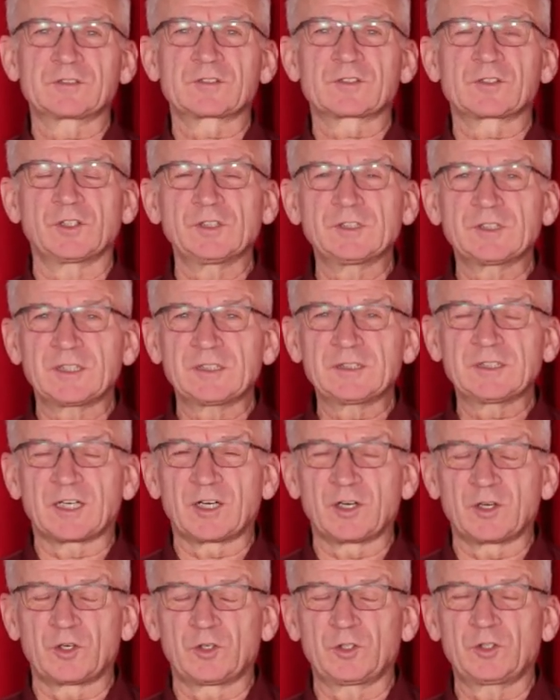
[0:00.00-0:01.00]
sondern
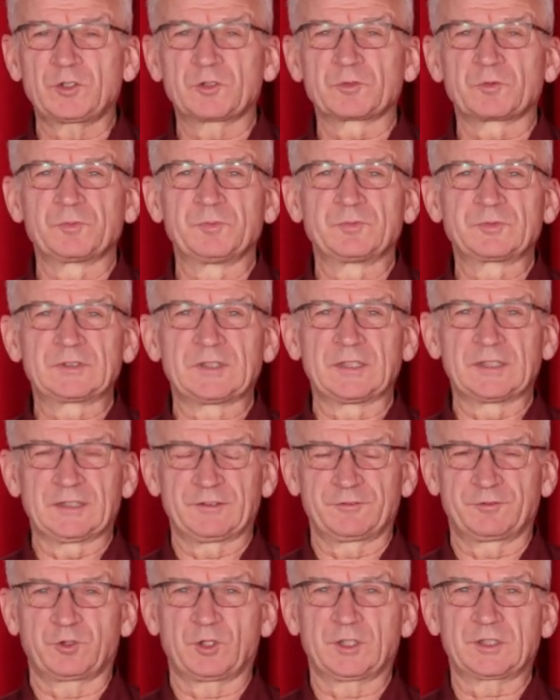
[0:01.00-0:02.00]
auch
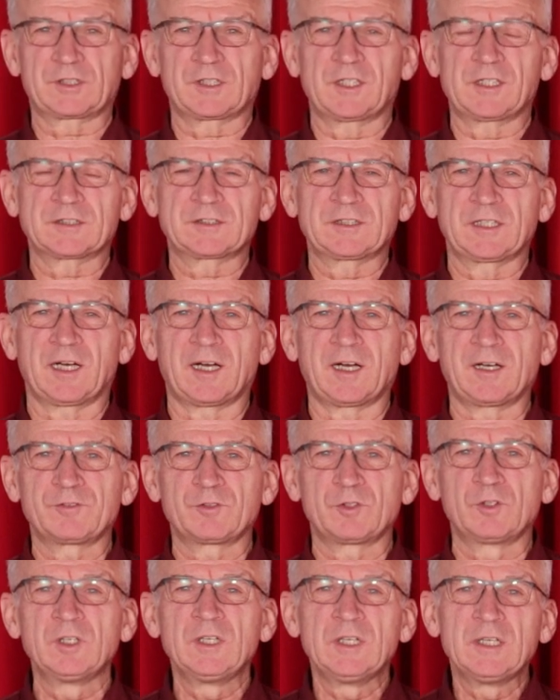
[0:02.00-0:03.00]
den Vortrag der
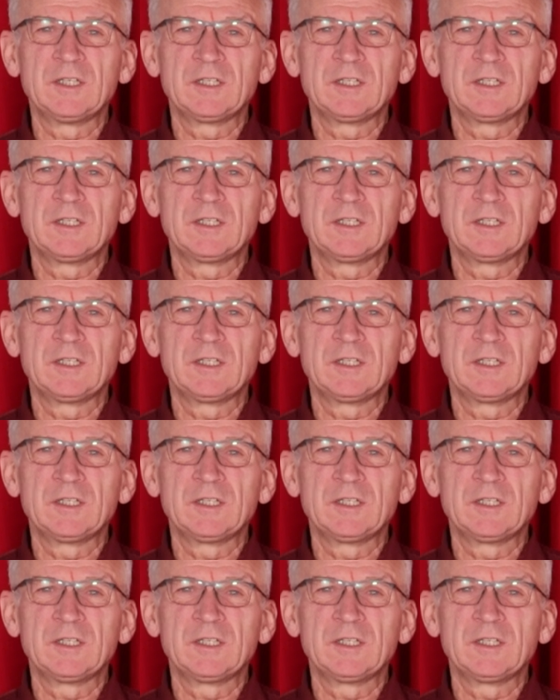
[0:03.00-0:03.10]
AWO